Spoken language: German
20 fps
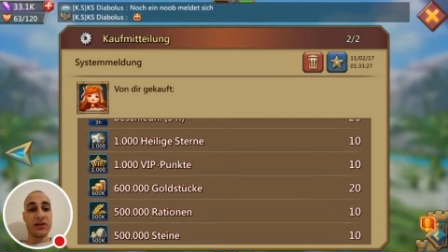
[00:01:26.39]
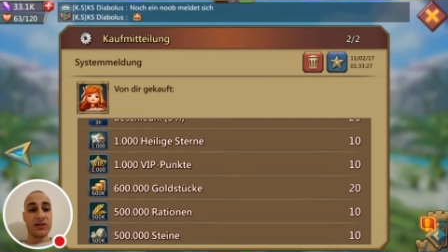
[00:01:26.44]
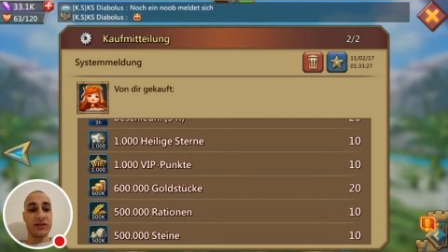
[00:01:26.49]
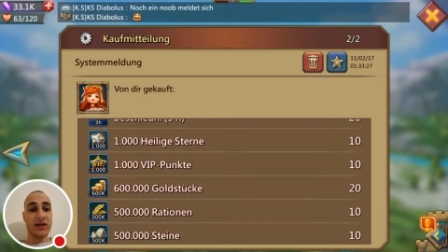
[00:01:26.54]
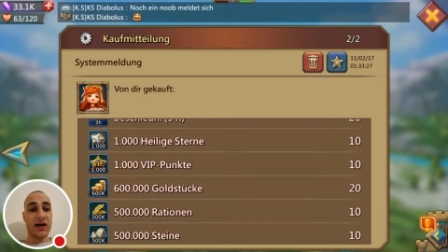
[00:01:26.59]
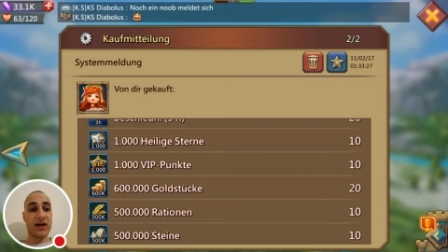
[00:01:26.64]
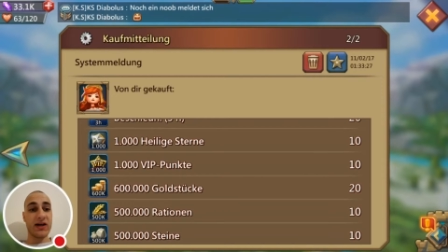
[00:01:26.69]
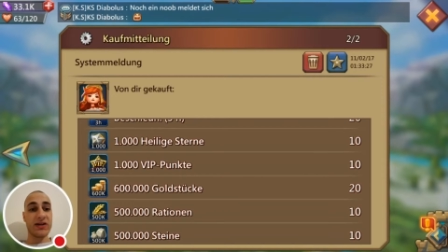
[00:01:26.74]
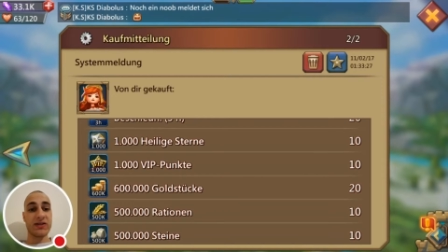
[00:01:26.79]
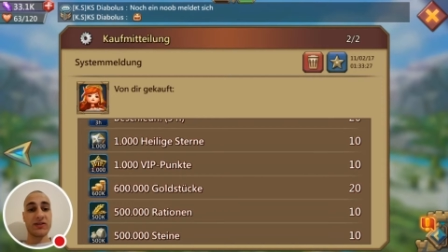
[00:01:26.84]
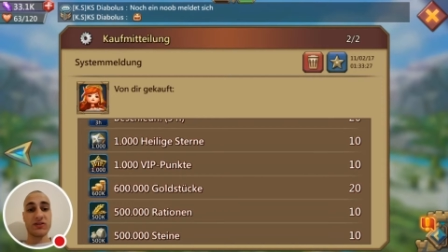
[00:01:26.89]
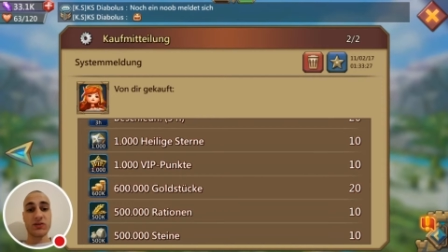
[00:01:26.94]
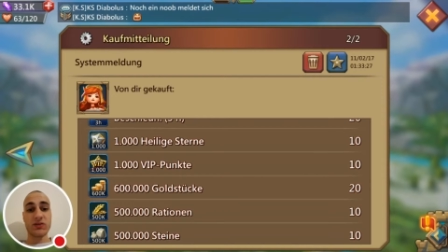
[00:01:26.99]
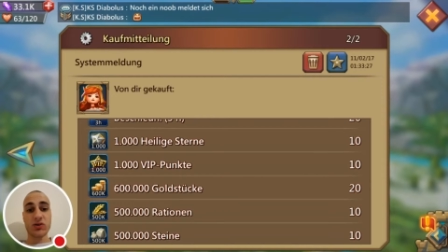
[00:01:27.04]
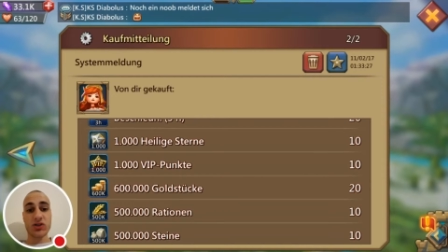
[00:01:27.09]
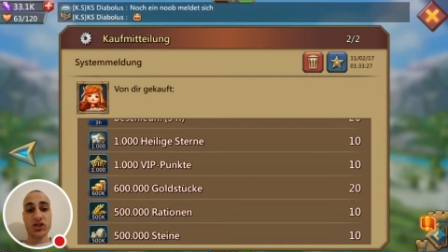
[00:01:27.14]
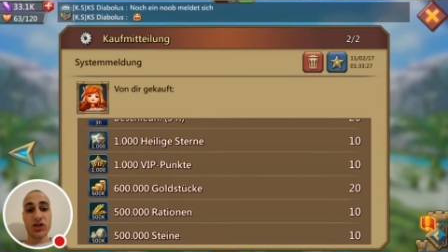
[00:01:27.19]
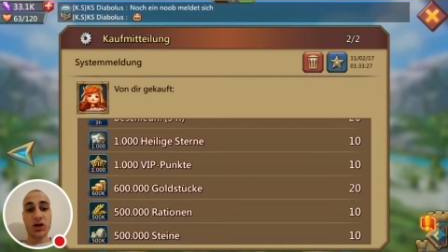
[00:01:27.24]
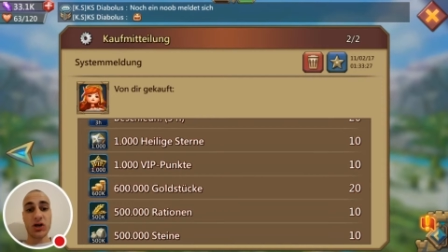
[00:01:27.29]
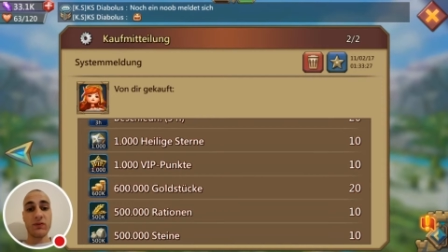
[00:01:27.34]
Da ich so
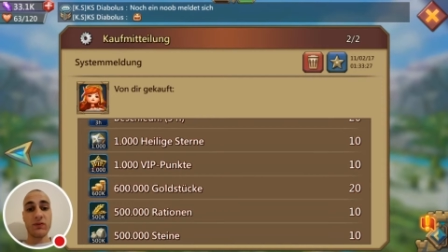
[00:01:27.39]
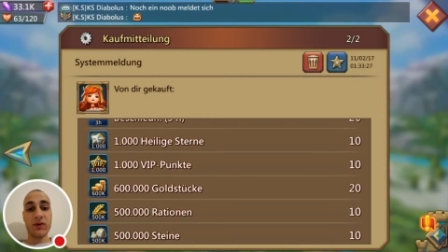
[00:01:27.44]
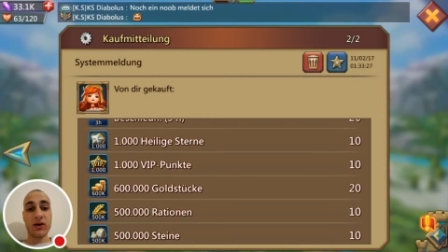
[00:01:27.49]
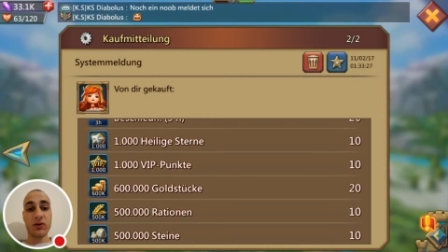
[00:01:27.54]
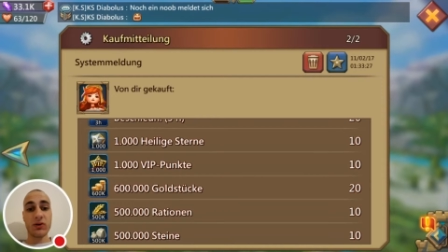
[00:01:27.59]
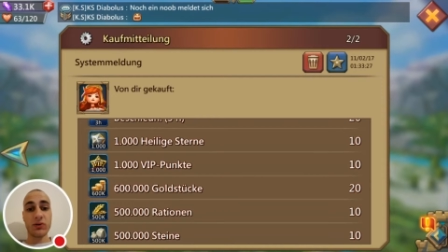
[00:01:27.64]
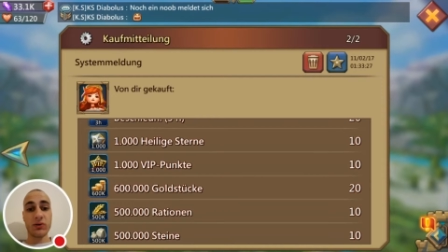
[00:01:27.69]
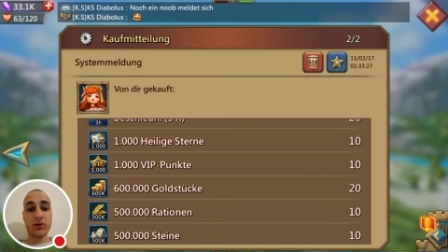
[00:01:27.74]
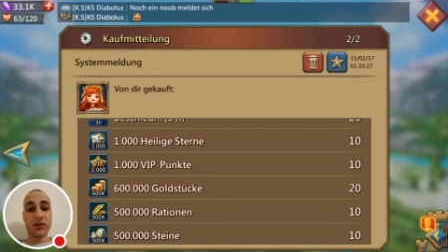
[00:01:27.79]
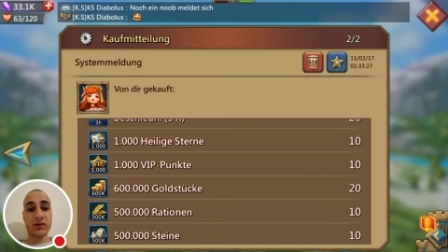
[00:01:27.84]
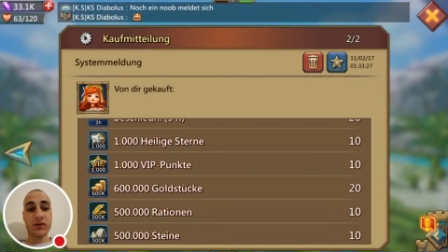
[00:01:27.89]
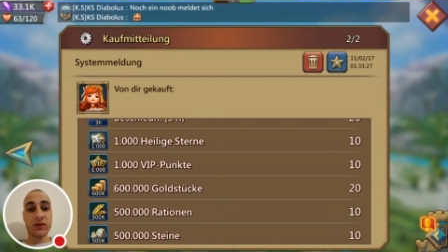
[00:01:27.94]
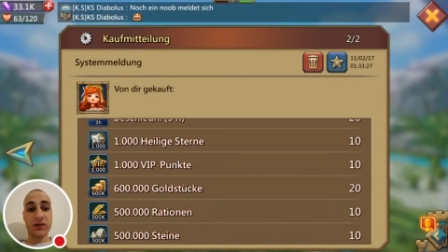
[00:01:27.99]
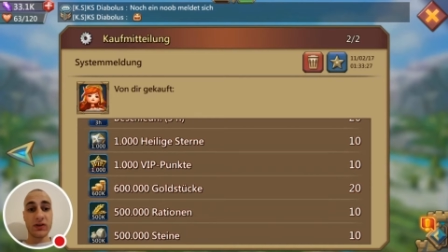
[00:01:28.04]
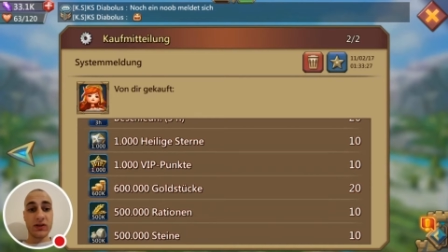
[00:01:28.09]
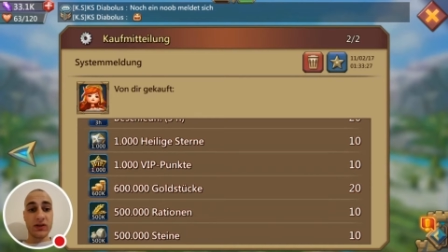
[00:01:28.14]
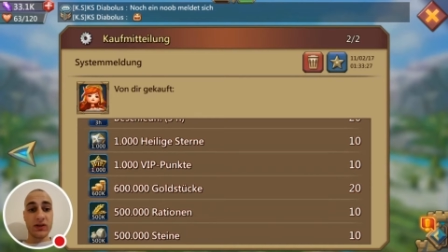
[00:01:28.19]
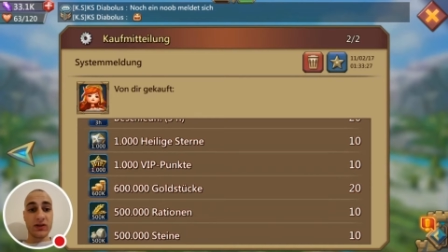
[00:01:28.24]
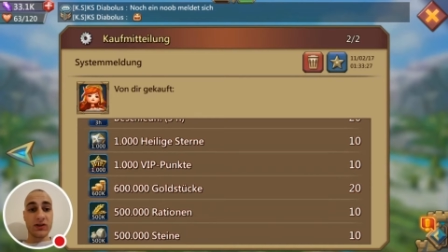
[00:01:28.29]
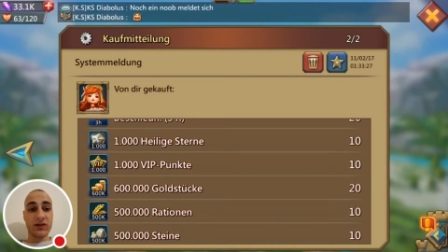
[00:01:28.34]
schlau war und
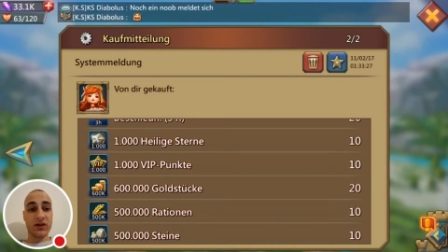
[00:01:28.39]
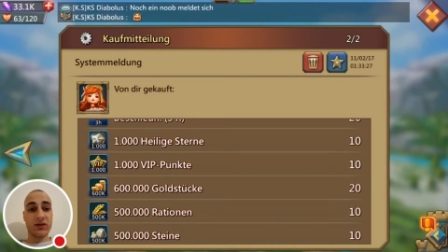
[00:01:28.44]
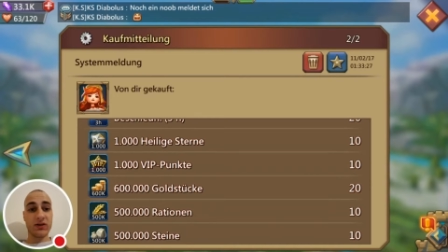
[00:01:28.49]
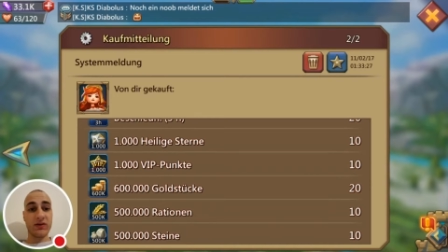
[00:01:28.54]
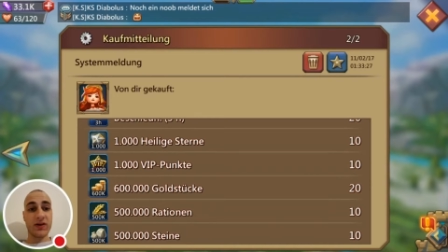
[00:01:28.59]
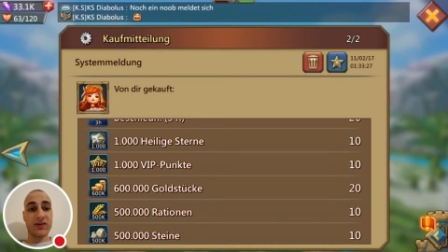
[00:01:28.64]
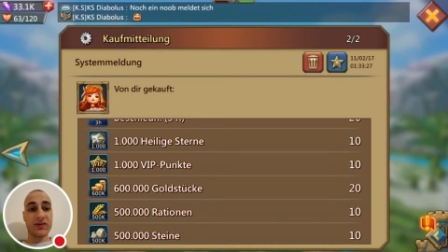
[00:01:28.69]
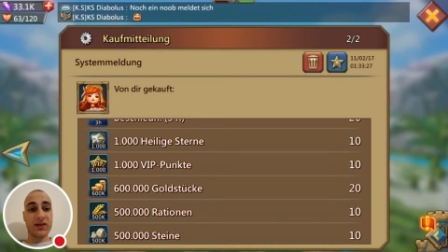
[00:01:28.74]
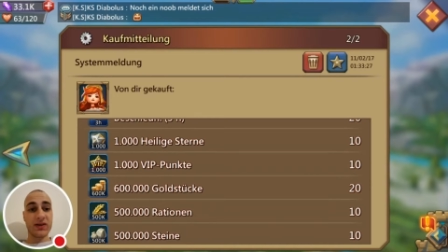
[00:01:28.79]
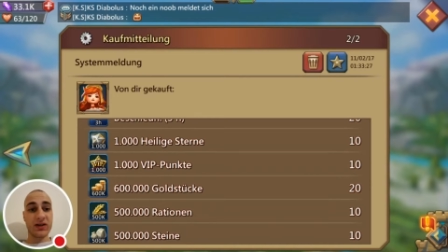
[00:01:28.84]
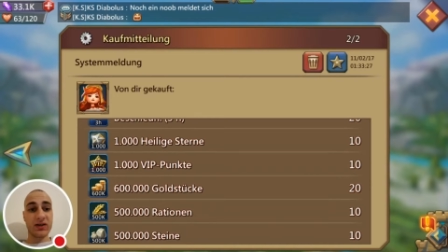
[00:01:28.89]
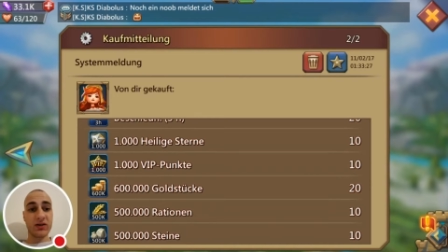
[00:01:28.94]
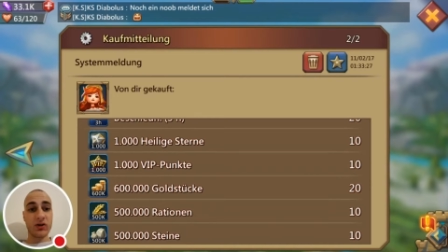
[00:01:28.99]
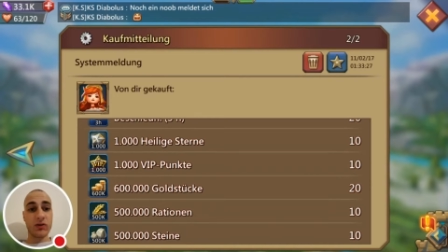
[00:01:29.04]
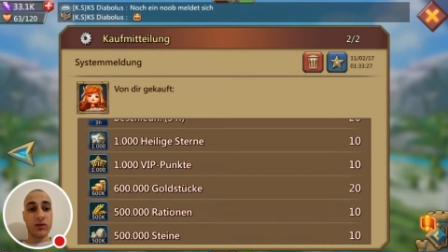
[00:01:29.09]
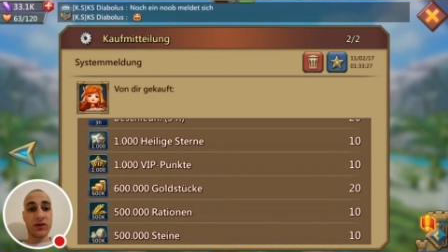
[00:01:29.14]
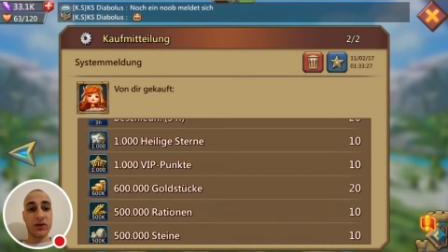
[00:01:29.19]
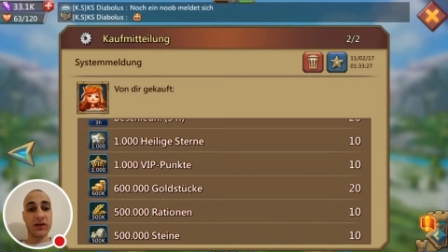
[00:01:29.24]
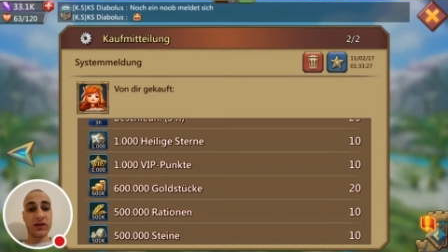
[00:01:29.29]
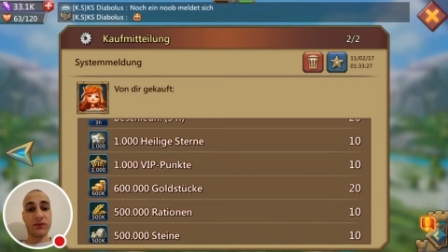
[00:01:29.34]
eine Quest
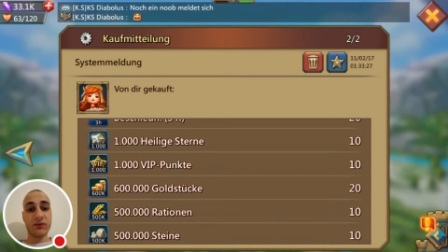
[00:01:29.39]
angenommen hat,